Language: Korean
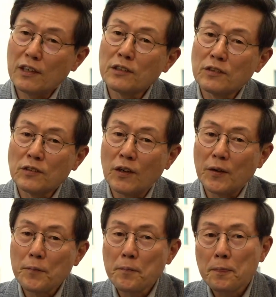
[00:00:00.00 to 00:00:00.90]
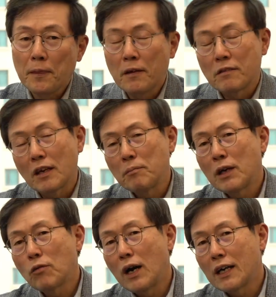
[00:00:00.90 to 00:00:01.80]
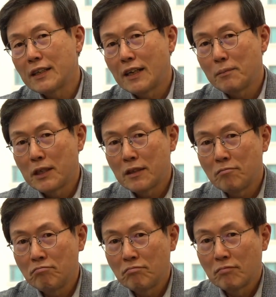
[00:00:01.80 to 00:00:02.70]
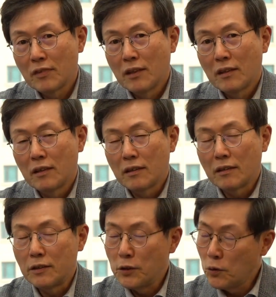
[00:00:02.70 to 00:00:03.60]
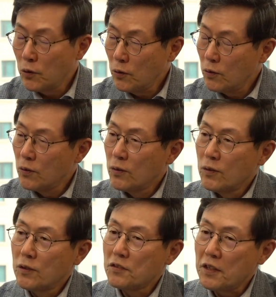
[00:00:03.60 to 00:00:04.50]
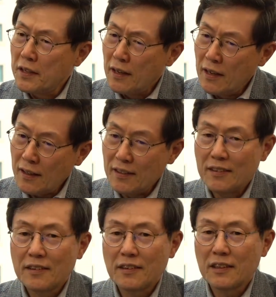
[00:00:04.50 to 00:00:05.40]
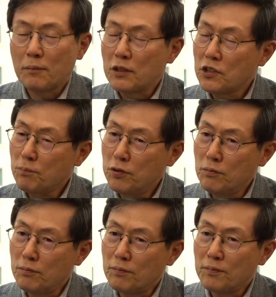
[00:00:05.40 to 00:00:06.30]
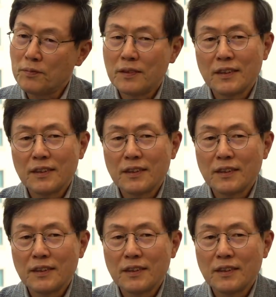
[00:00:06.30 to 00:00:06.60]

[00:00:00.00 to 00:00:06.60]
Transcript: 커졌죠. 예. 생명과학이라면은 어, 의료, 제약, 음. 그다음에 식품, 음.